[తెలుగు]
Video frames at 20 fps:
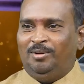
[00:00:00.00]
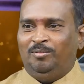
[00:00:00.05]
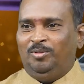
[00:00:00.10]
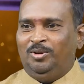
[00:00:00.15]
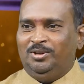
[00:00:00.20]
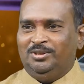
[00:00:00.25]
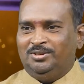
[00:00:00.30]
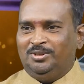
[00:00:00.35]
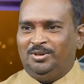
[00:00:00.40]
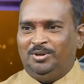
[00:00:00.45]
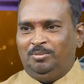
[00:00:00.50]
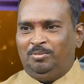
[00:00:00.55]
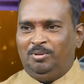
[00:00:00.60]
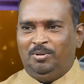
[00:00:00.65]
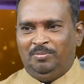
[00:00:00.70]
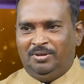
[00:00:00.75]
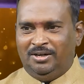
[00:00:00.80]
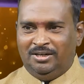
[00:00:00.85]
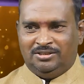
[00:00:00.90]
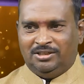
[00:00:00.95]
అనుభవించరు
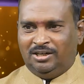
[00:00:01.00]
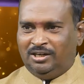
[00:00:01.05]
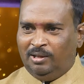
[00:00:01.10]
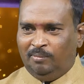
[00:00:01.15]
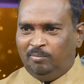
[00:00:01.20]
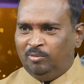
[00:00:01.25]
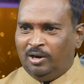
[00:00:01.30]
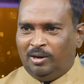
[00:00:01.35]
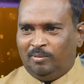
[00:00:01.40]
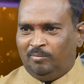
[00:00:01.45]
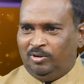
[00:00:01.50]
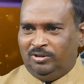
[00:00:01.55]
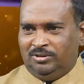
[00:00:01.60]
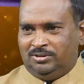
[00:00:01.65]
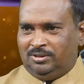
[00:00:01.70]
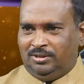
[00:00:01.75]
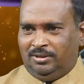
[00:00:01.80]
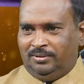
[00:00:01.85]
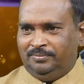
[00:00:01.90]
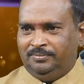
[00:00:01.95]
అప్పుడు మీరు ఇచ్చే డబ్బును
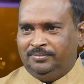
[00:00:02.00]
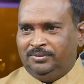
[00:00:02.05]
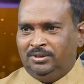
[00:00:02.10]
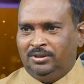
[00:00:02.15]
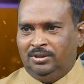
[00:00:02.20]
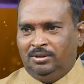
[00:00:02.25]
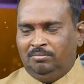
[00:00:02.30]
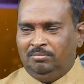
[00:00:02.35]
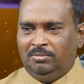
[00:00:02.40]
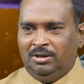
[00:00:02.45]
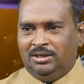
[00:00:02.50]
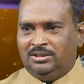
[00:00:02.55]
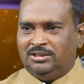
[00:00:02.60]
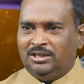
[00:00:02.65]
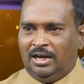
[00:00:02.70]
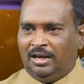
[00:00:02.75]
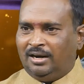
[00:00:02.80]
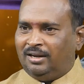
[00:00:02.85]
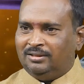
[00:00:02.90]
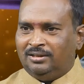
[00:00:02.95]
అనుభవిస్తారు మీరు
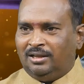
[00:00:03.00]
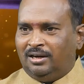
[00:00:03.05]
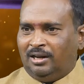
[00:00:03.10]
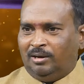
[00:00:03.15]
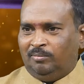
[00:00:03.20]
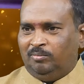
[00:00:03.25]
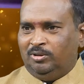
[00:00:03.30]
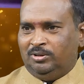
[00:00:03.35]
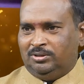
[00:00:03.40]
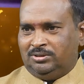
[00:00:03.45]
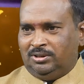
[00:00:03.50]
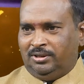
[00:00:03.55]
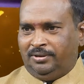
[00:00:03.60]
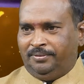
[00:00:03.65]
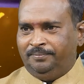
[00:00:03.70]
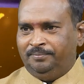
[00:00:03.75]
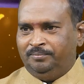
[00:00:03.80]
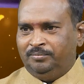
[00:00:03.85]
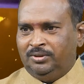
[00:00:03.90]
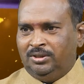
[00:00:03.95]
ఇచ్చే ఆనందాన్ని
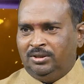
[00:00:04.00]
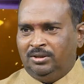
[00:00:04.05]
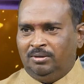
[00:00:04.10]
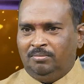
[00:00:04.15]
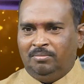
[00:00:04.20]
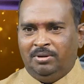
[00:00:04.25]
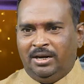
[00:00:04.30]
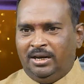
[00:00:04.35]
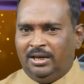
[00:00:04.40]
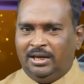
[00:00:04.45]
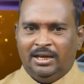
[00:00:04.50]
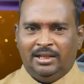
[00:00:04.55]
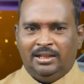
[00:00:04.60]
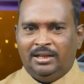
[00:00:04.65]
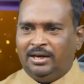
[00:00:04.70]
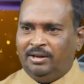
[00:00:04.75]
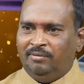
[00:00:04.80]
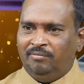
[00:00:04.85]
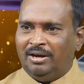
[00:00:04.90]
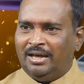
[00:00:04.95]
అనుభవిస్తారు మీరు
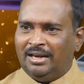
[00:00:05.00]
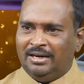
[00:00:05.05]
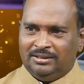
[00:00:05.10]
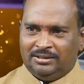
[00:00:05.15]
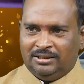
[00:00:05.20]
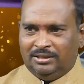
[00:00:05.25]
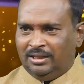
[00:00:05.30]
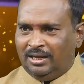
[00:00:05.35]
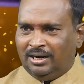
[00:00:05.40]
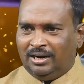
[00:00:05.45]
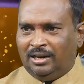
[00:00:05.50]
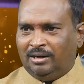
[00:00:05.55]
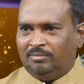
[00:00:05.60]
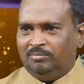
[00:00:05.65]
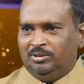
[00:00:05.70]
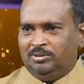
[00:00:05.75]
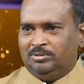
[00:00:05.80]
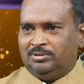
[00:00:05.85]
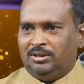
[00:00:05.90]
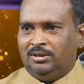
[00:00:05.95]
ఇంకేదైనా ఇవ్వగలిగితే దాన్ని
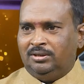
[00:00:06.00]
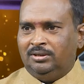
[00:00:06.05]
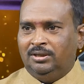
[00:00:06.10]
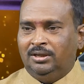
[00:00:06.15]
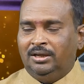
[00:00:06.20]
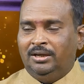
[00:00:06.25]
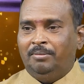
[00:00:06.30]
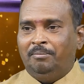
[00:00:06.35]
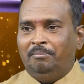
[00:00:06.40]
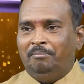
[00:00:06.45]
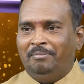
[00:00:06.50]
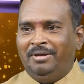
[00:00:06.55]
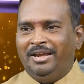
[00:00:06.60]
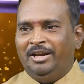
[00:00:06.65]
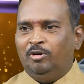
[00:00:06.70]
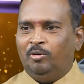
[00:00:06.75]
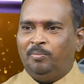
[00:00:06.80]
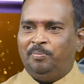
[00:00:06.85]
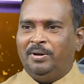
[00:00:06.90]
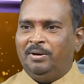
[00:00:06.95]
అనుభవిస్తారు మీ
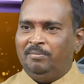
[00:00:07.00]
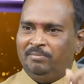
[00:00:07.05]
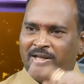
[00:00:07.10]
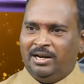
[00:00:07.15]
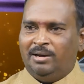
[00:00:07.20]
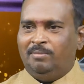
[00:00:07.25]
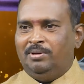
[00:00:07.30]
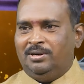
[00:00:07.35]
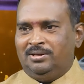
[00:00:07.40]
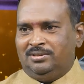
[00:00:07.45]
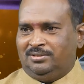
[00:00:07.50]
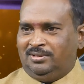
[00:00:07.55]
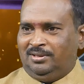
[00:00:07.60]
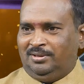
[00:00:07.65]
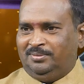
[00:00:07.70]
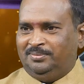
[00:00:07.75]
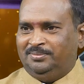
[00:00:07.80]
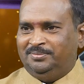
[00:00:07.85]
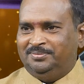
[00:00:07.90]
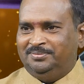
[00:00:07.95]
నొప్పిని మీరే
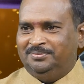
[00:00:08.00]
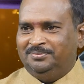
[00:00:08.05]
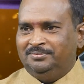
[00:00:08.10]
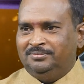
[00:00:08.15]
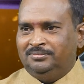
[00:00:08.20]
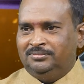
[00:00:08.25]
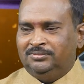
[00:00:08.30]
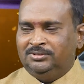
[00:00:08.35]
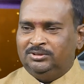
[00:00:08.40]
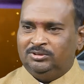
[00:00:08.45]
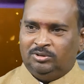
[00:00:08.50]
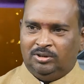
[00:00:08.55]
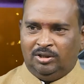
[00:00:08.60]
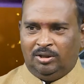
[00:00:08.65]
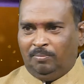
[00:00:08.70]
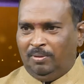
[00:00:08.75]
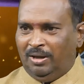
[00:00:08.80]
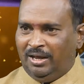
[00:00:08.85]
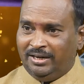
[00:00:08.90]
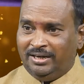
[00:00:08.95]
భరిస్తారు
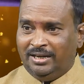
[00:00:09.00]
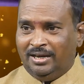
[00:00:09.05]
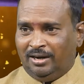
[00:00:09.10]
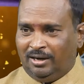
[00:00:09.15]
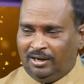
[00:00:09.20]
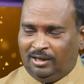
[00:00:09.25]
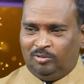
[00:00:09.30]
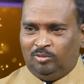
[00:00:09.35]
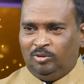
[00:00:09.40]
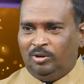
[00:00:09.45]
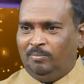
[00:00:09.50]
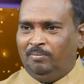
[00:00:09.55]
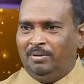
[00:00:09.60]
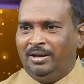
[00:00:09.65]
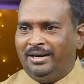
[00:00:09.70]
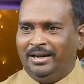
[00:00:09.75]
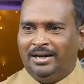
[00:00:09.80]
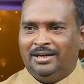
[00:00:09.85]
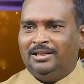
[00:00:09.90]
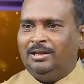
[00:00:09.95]
నా భార్య అని కట్టుకున్న
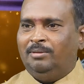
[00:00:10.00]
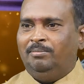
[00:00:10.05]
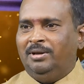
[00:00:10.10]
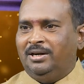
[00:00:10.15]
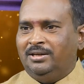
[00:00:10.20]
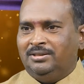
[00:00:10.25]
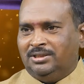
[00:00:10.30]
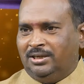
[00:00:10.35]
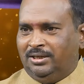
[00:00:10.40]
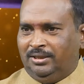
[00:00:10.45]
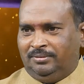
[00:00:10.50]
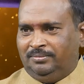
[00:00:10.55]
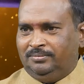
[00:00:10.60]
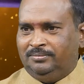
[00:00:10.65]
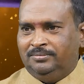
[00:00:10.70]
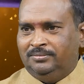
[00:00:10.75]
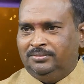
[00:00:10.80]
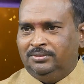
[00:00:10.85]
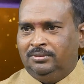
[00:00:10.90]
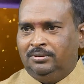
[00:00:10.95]
భార్య అని దాన్ని భరించలేదు
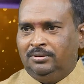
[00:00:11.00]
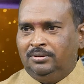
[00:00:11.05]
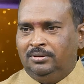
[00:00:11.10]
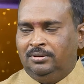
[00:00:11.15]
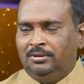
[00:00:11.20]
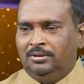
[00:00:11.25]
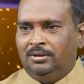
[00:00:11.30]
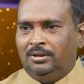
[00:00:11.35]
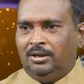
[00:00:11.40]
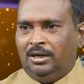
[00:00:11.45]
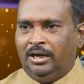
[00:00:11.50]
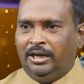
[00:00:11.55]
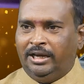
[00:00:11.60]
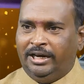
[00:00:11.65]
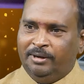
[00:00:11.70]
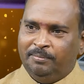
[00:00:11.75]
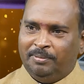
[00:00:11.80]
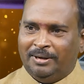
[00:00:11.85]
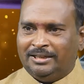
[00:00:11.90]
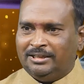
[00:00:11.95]
ఆ
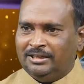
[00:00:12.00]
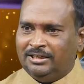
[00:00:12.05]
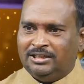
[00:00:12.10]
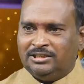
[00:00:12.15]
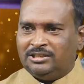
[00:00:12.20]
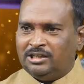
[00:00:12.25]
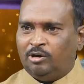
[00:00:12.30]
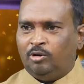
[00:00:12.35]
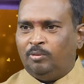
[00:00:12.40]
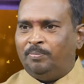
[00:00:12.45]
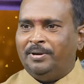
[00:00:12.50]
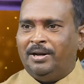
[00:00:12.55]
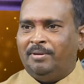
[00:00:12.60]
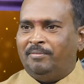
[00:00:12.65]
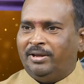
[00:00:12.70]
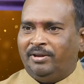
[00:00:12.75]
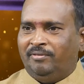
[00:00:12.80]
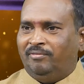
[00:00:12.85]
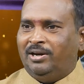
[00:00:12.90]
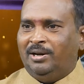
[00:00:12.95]
ఎన్ని ప్రయత్నాలు చేసినా నొప్పి
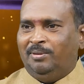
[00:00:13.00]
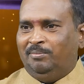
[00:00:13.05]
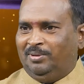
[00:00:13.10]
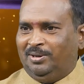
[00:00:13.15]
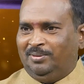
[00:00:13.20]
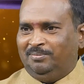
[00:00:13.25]
నాకు ఇవ్వలేము